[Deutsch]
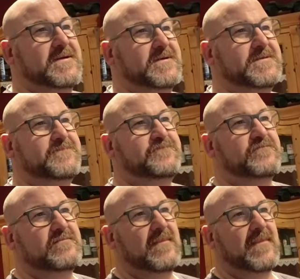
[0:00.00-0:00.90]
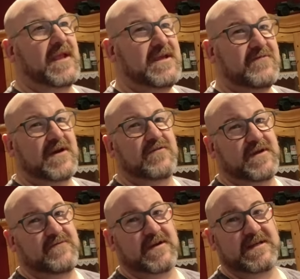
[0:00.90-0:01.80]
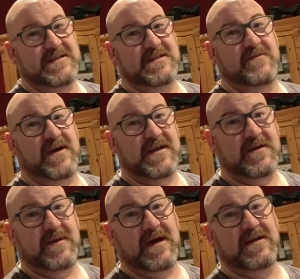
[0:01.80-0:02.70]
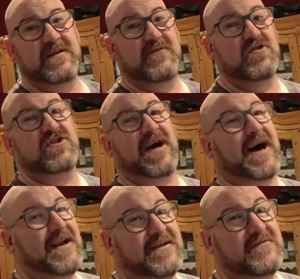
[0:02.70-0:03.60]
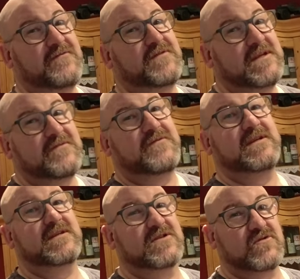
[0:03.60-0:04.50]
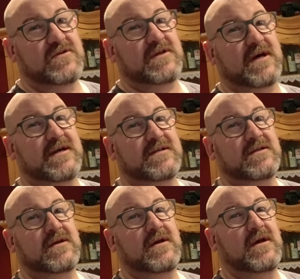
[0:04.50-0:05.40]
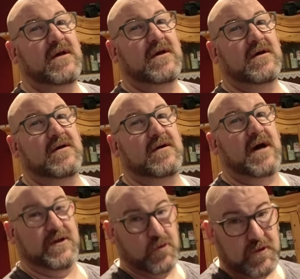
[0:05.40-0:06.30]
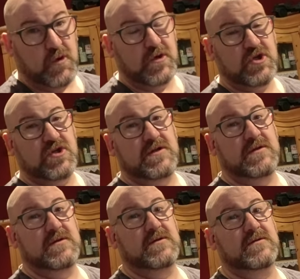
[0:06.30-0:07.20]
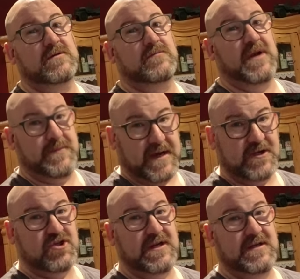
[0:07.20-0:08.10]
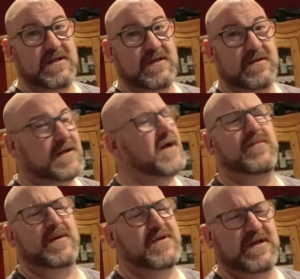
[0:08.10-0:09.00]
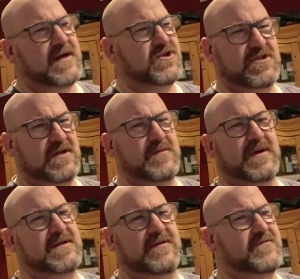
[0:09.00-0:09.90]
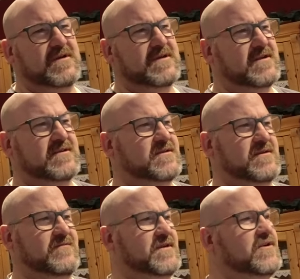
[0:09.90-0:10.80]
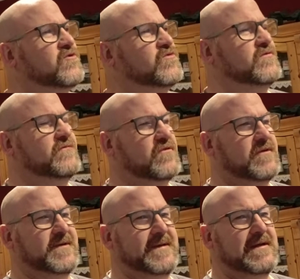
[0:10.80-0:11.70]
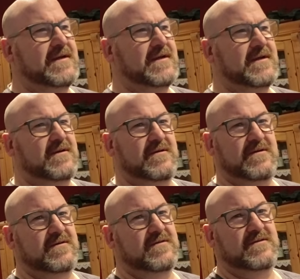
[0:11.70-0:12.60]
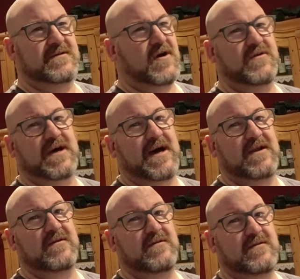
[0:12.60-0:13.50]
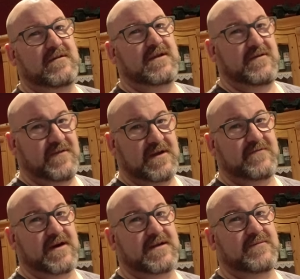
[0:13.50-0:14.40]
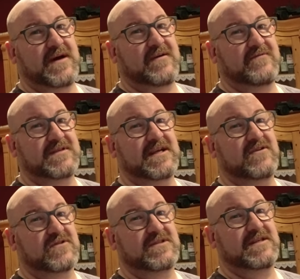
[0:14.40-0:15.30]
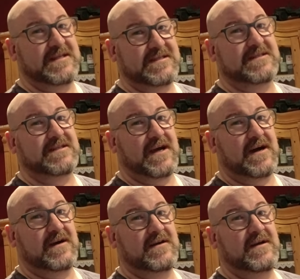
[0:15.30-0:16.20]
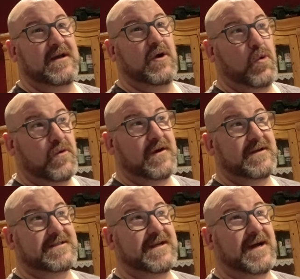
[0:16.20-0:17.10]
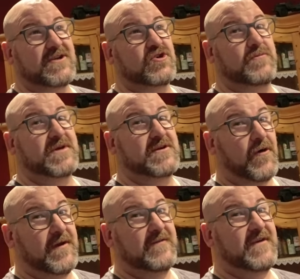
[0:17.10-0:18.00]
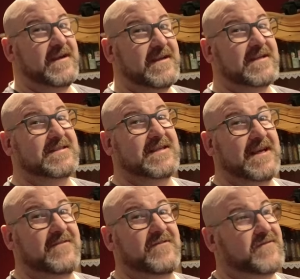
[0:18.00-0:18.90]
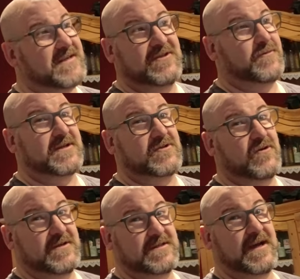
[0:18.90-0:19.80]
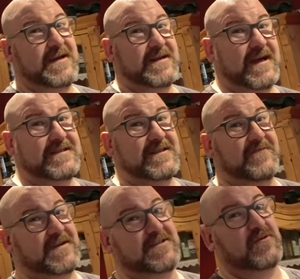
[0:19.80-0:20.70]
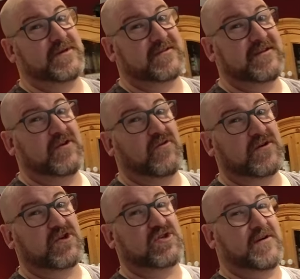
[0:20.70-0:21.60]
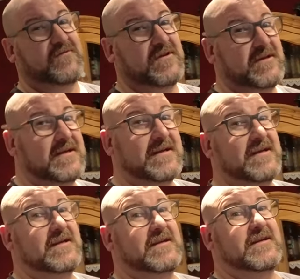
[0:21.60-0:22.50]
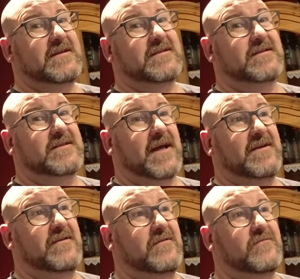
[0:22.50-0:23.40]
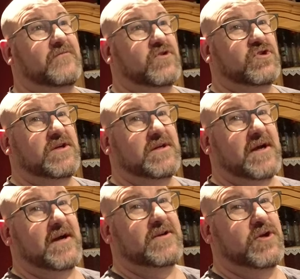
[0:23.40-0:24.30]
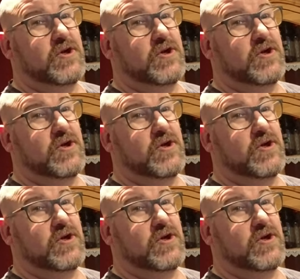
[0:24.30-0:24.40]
Ähm, ich werde auf jeden Fall nächstes Jahr weitermachen. Ich wünsche allen viel, viel Gesundheit, einen guten Rutsch. Bleibt anständig. Nein, bleibt nicht anständig. Macht einfach das, äh, was ich auch tun würde. Äh, haut rein, ich werde weitermachen. Wir sehen uns nächstes Jahr. Oder das Jahr hat schon begonnen, wenn ihr das seht. Ich weiß nicht, ob ich das heute ist, der 31. Ich weiß nicht, ob ich das Video heute schaffe. Dann wünsche ich einen